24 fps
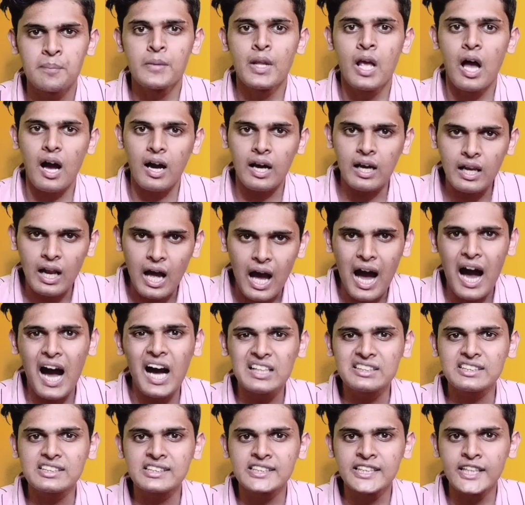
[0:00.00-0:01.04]
अगर आज
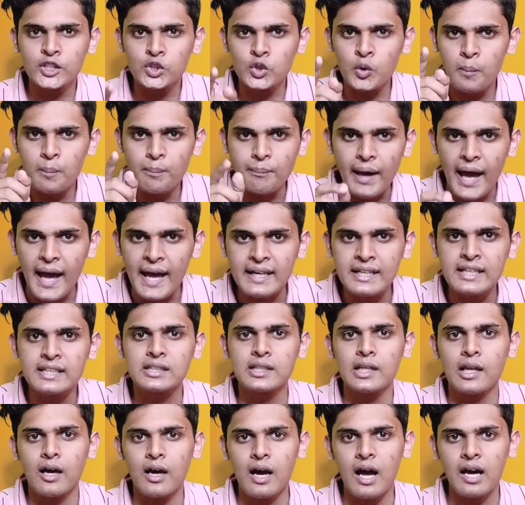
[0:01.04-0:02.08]
से तुम मेहनत
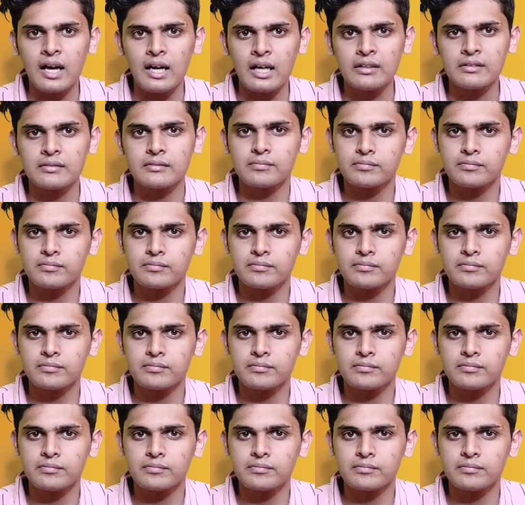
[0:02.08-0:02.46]
लगाकर